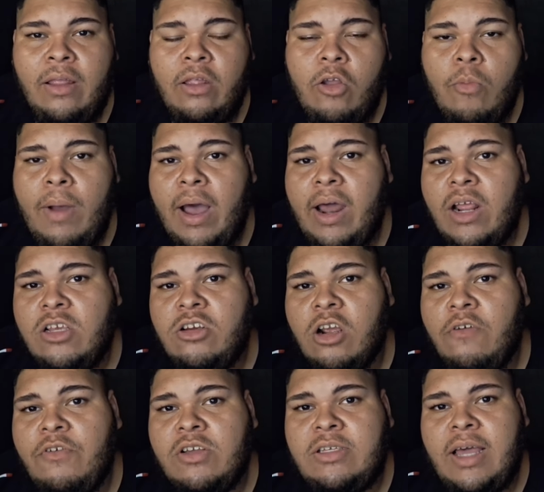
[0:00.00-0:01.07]
Então é uma garantia
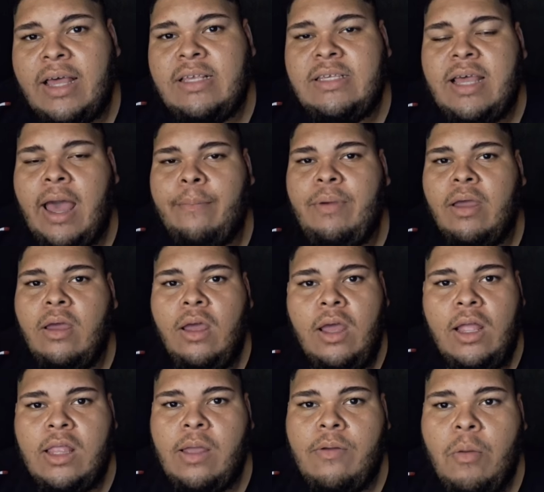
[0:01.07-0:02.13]
que você recebe,
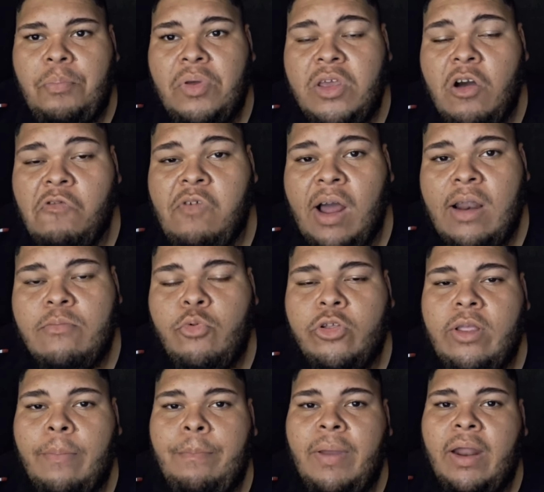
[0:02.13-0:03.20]
na minha opinião, vale muito
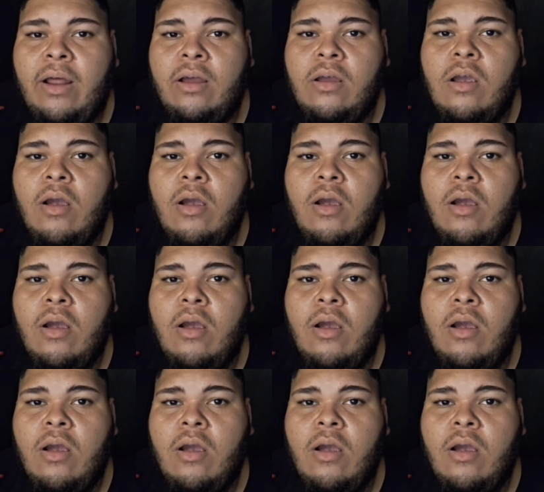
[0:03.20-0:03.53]
a pena